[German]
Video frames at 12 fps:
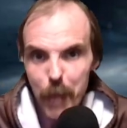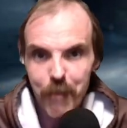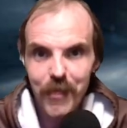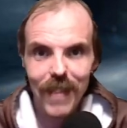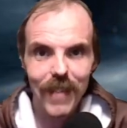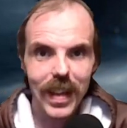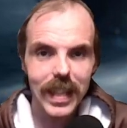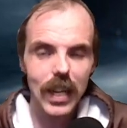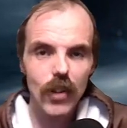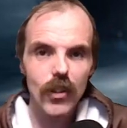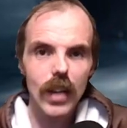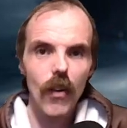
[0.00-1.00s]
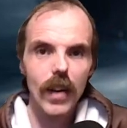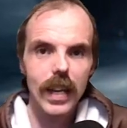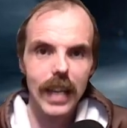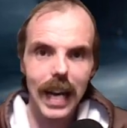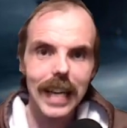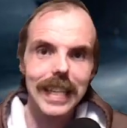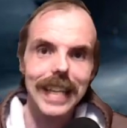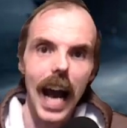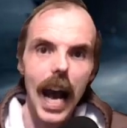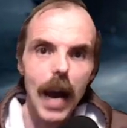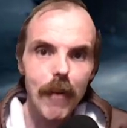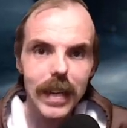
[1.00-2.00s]
werden sie natürlich auch gejagt. Die
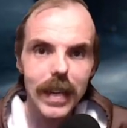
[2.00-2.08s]
haben